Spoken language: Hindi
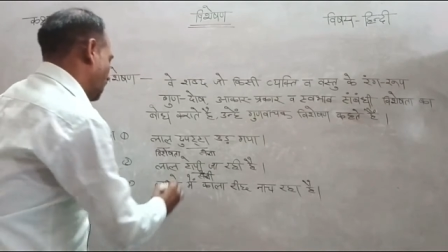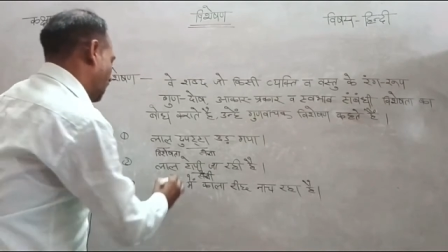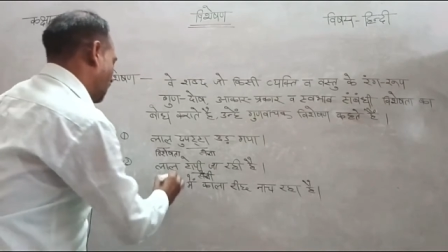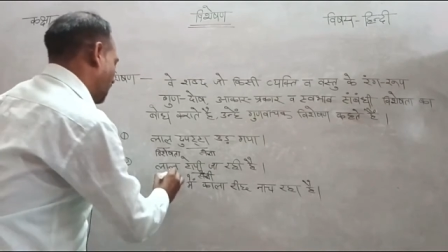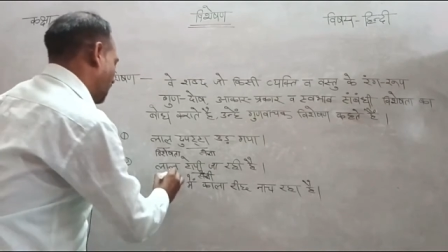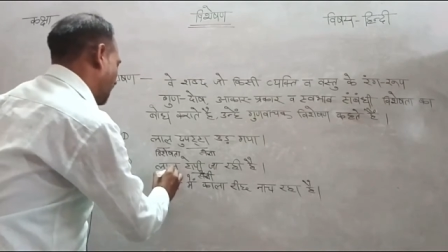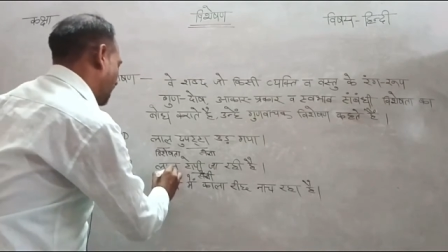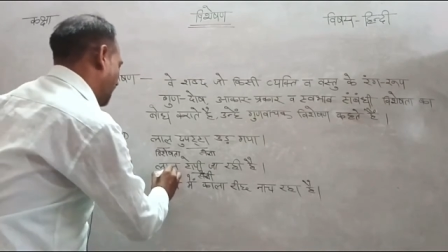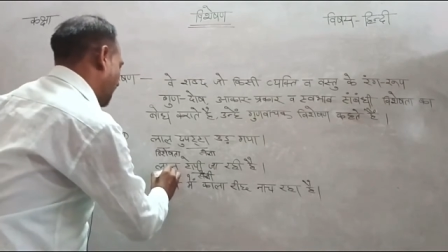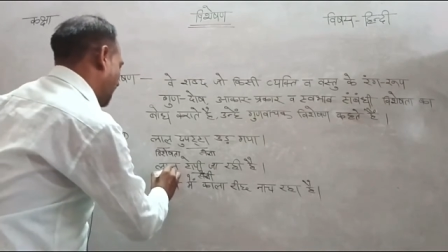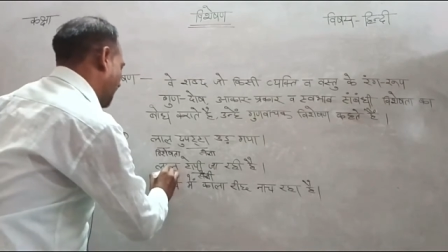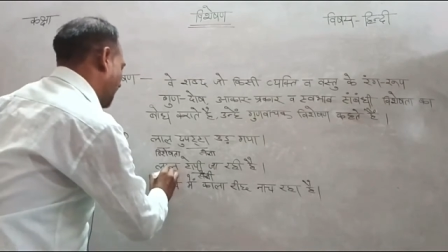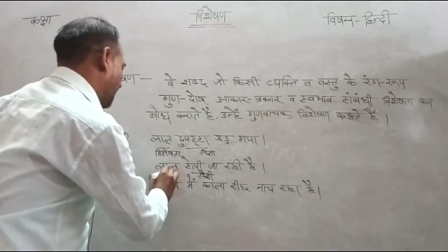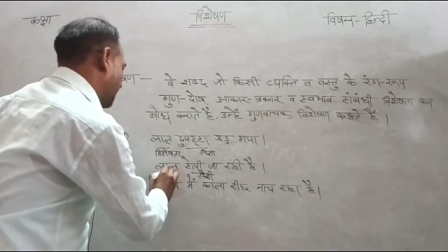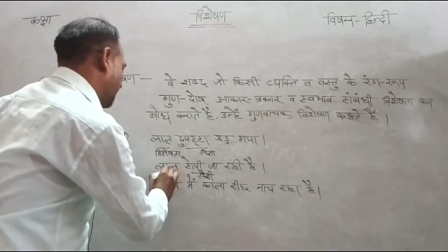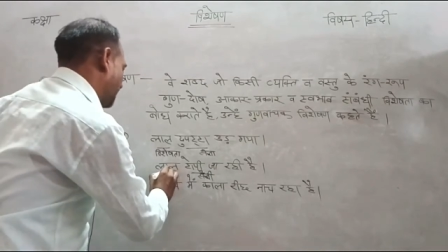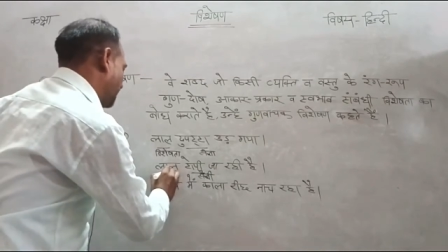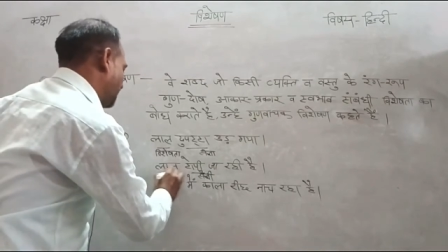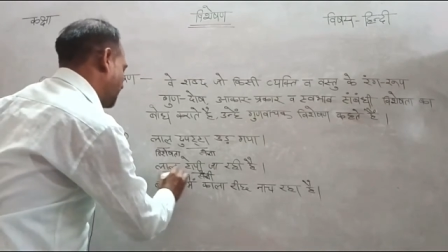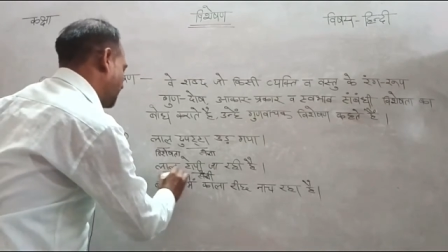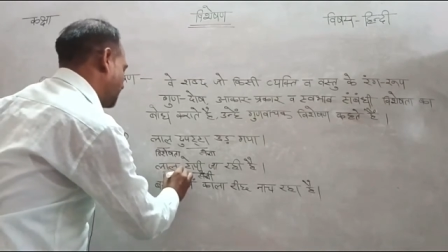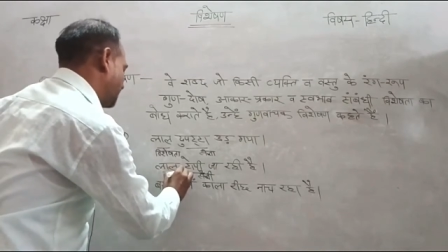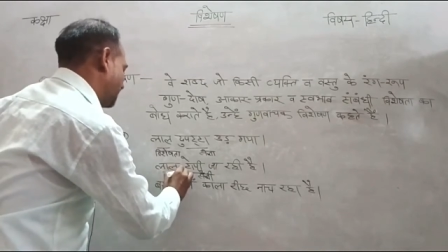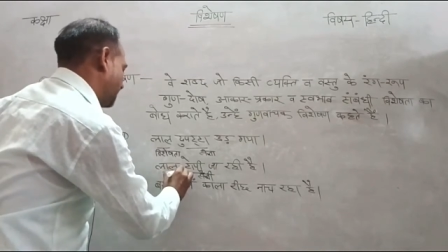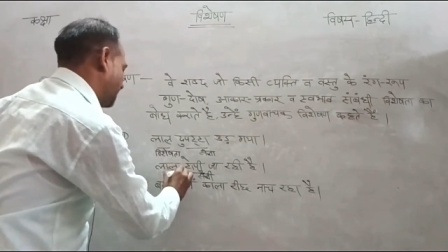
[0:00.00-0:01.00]
और लाल
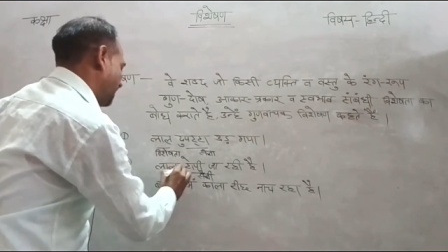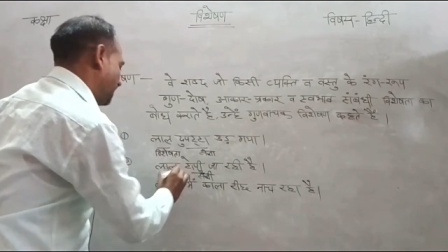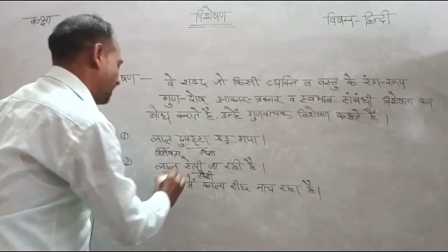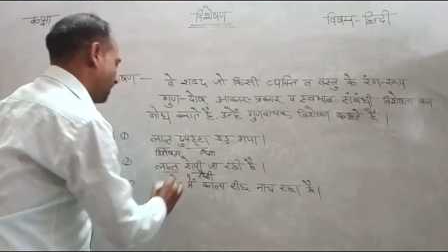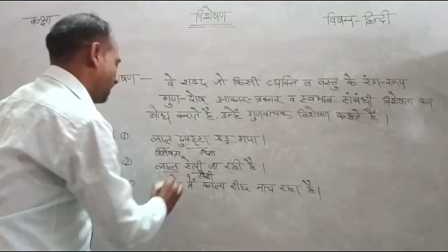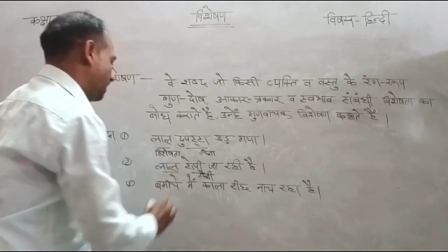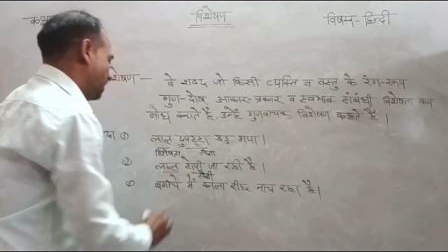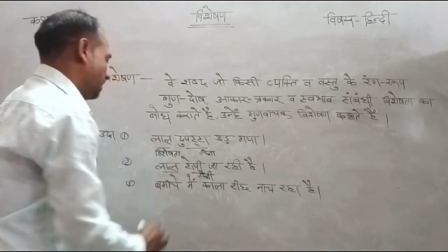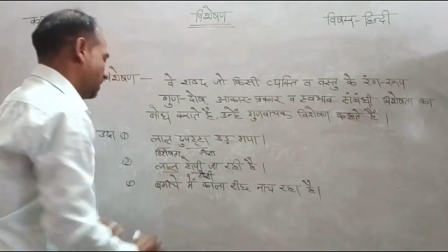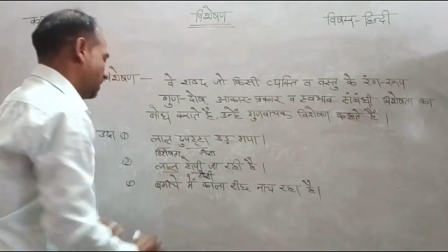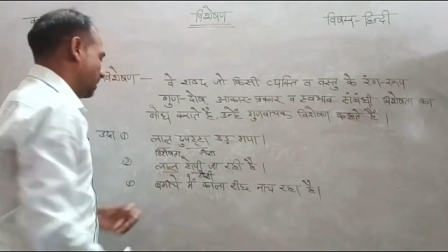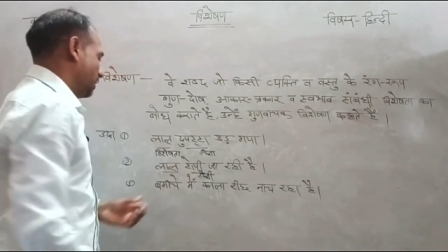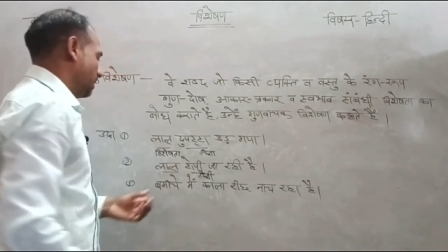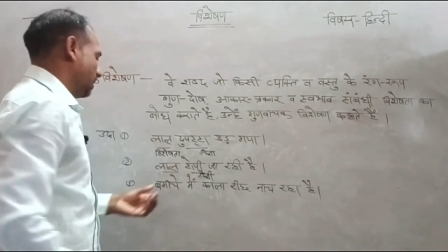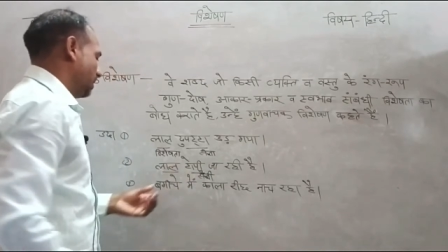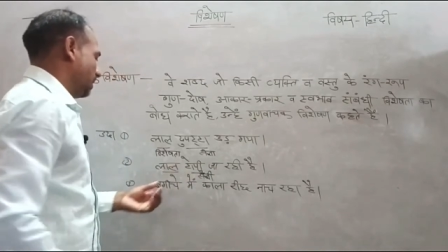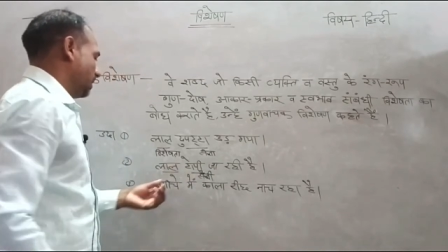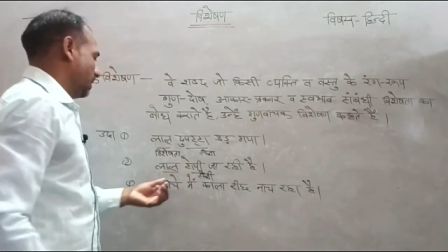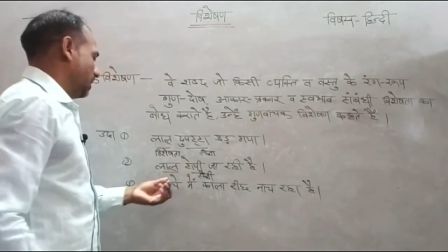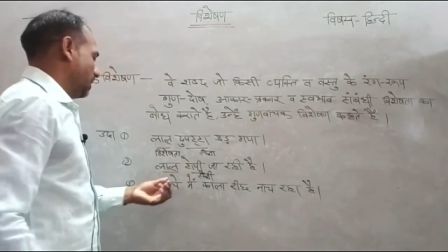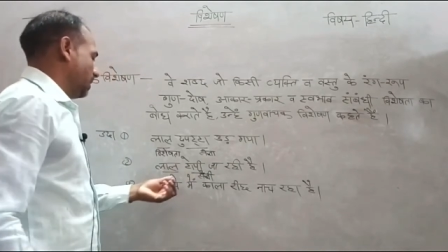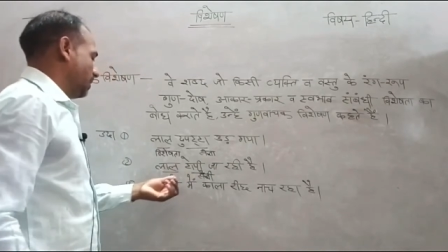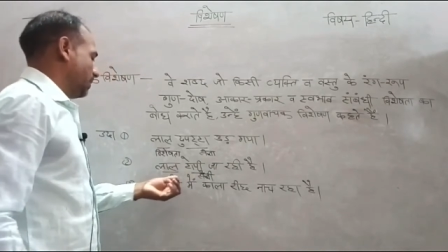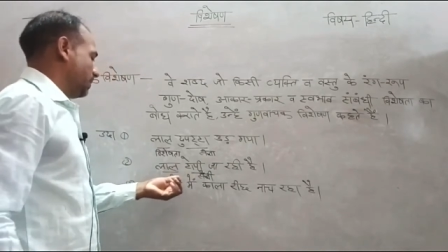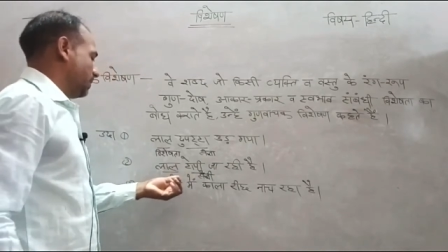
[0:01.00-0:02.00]
इसकी
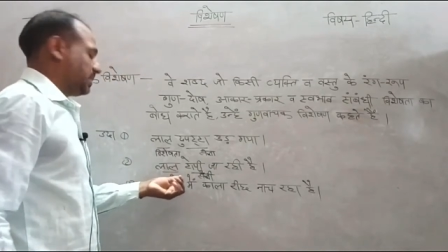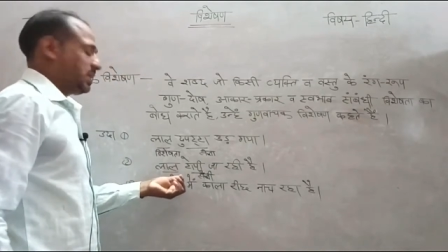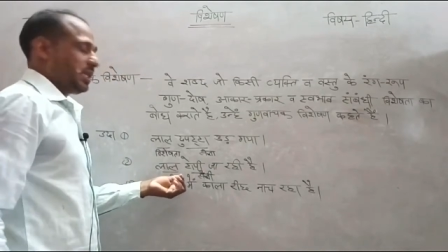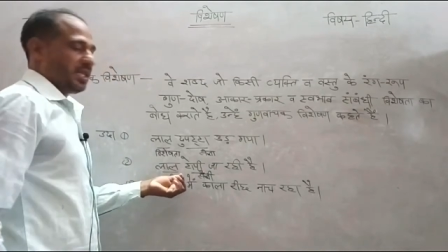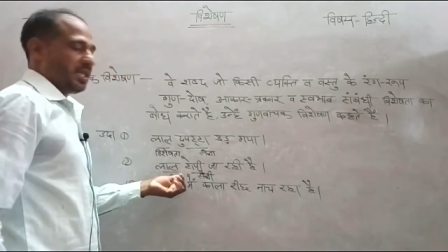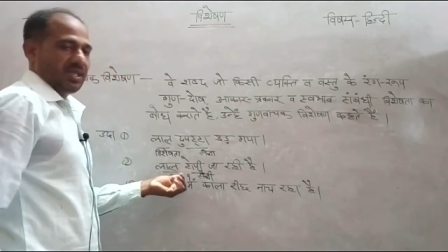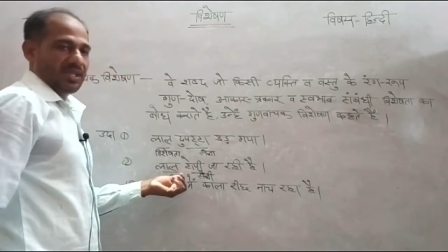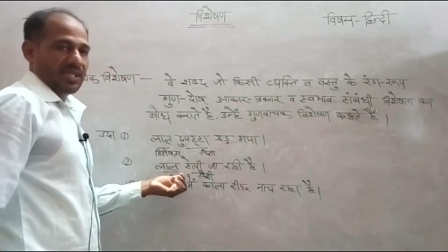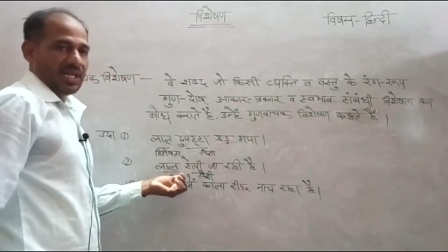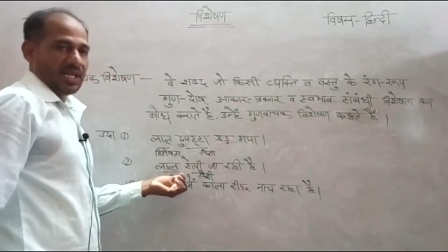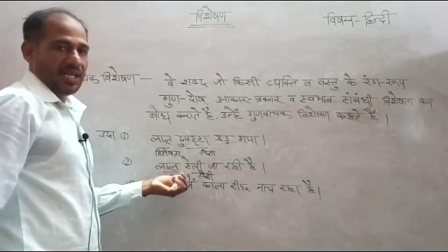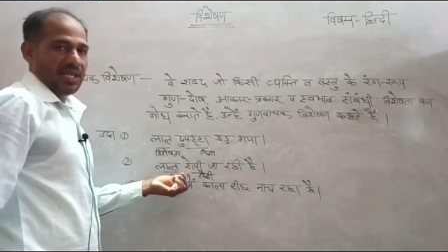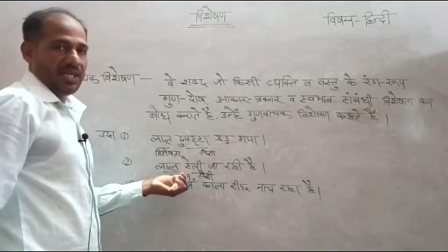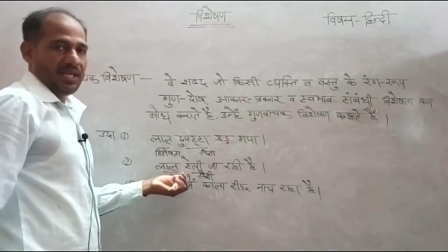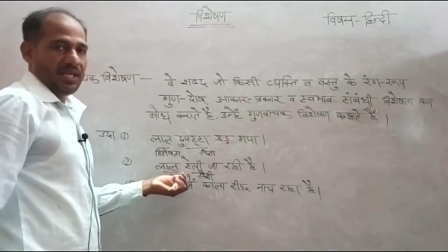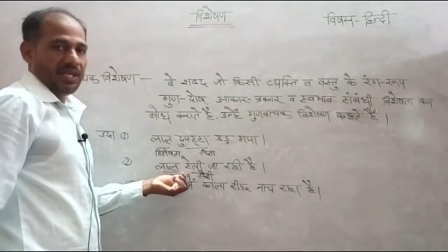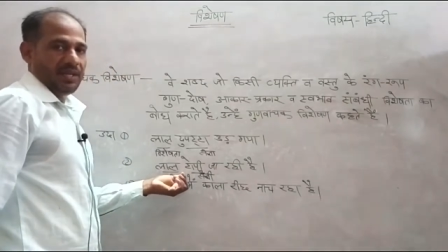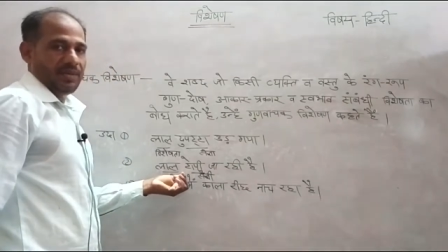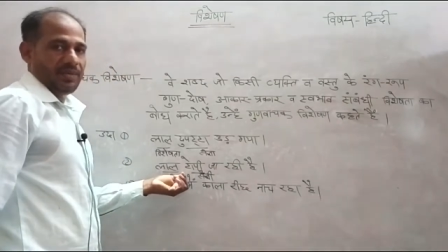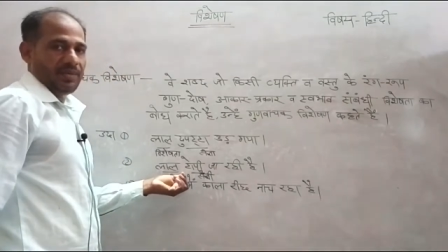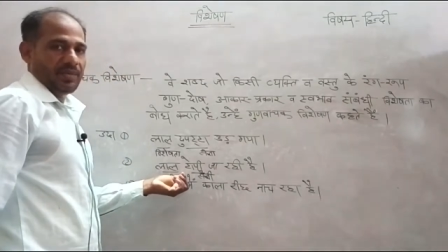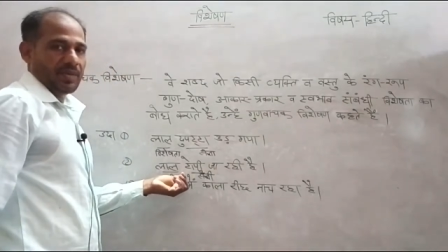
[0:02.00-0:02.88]
विशेषता है